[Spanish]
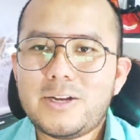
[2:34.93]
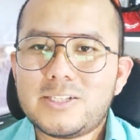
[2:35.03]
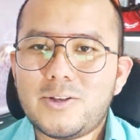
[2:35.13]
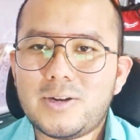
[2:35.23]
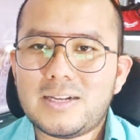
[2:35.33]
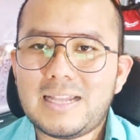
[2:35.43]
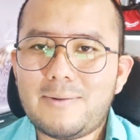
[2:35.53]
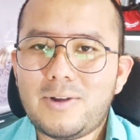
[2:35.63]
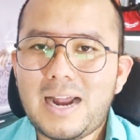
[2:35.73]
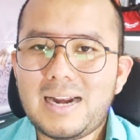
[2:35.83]
condiciones
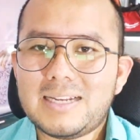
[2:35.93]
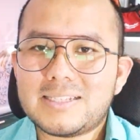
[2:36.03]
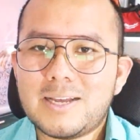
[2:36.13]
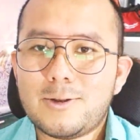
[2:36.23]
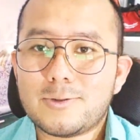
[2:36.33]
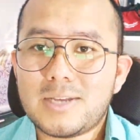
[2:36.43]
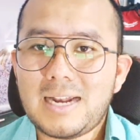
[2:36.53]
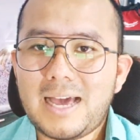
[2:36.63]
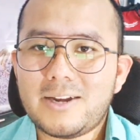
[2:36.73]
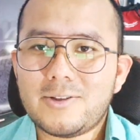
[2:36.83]
laborales, los
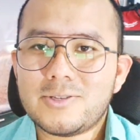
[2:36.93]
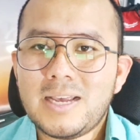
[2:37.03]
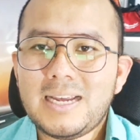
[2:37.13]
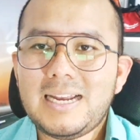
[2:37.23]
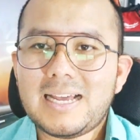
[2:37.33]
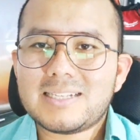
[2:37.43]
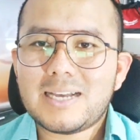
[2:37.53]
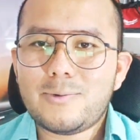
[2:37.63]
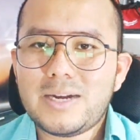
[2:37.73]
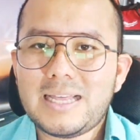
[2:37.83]
salarios y la
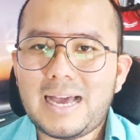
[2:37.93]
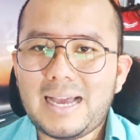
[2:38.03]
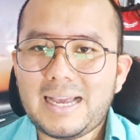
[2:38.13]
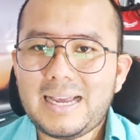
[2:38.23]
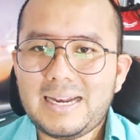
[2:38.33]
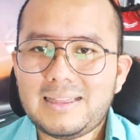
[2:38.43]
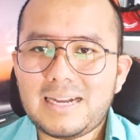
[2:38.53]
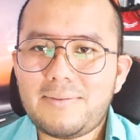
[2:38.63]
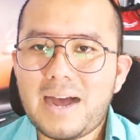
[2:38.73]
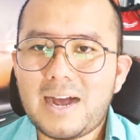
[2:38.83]
seguridad en el
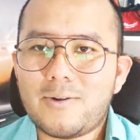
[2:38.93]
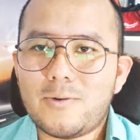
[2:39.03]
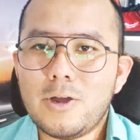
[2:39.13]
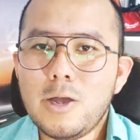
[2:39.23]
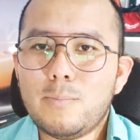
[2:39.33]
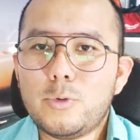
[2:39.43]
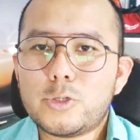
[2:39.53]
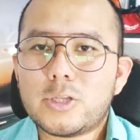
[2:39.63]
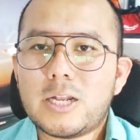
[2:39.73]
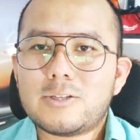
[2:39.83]
trabajo.
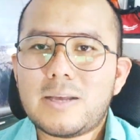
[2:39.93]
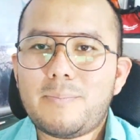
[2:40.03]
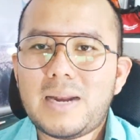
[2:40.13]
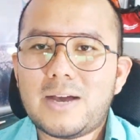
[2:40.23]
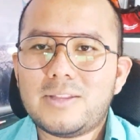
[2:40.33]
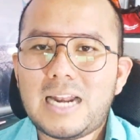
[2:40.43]
Muchos de los empleados